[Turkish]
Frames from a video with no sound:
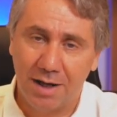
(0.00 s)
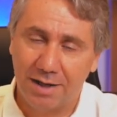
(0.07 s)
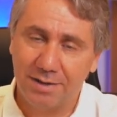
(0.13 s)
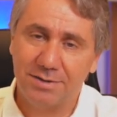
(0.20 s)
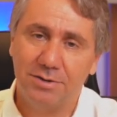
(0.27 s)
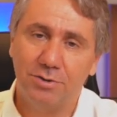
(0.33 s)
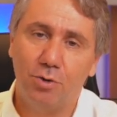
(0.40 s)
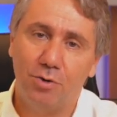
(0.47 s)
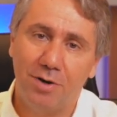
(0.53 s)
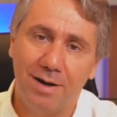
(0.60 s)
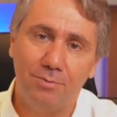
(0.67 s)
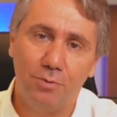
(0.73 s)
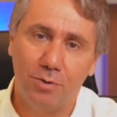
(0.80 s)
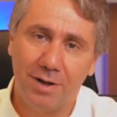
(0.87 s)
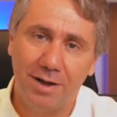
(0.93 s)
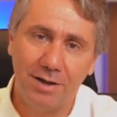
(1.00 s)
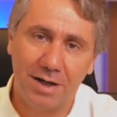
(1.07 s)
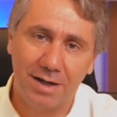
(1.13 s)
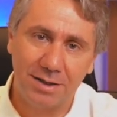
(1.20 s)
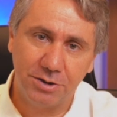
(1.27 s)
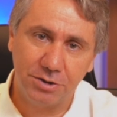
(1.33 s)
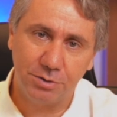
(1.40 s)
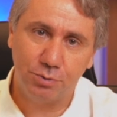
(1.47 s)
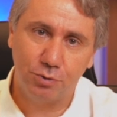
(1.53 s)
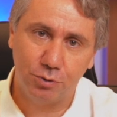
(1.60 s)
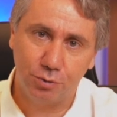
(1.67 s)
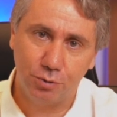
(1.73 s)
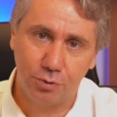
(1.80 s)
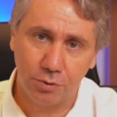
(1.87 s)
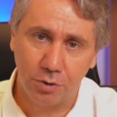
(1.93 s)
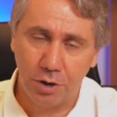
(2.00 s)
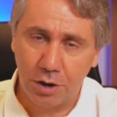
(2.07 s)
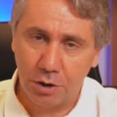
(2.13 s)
Aslında önemli olan yaklaşım şudur.